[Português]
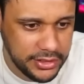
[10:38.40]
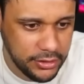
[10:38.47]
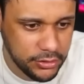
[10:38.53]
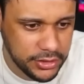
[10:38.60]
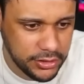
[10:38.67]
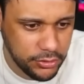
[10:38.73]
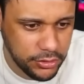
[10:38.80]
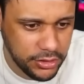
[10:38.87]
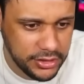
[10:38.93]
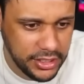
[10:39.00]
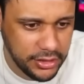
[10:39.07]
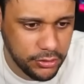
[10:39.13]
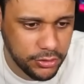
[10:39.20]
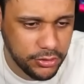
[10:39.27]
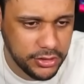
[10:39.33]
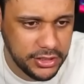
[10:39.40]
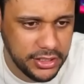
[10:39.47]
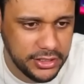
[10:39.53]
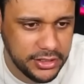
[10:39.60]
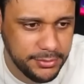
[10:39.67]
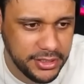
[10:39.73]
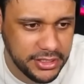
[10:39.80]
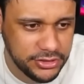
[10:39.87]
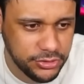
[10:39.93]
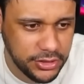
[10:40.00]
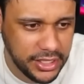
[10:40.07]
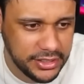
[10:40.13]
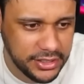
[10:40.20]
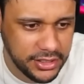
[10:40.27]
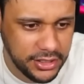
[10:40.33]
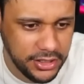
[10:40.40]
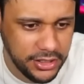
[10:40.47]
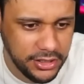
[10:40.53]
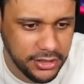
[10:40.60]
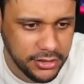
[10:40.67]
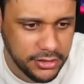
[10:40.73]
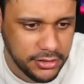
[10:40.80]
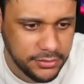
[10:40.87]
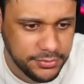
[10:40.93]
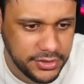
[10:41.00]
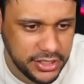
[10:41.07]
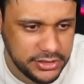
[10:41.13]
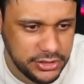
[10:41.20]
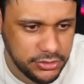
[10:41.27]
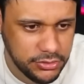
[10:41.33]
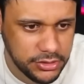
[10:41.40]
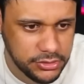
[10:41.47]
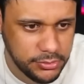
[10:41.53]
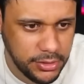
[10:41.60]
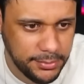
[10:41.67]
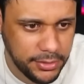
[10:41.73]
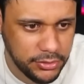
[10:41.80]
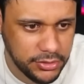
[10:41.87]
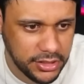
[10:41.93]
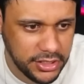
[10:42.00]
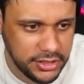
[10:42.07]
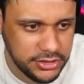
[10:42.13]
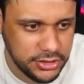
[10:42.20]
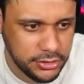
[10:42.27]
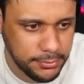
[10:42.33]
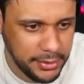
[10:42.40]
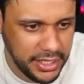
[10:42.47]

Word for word: Tem outra coroa dele. A coroa dele também tá jogada aqui. Tadinho do Azubabão, não acredito.